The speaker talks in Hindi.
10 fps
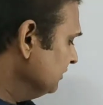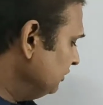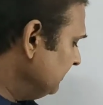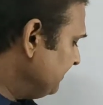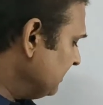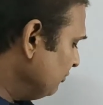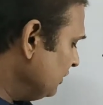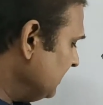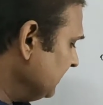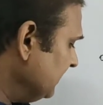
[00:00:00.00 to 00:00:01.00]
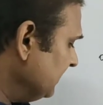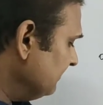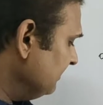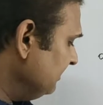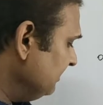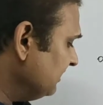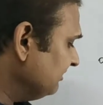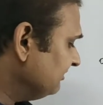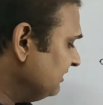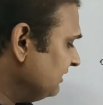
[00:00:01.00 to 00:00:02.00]
तो ये फार्मूला आ गया
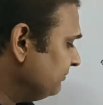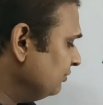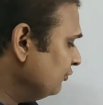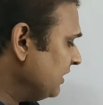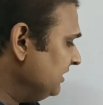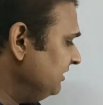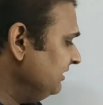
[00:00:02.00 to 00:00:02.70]
इंटीग्रेशन ऑफ वाई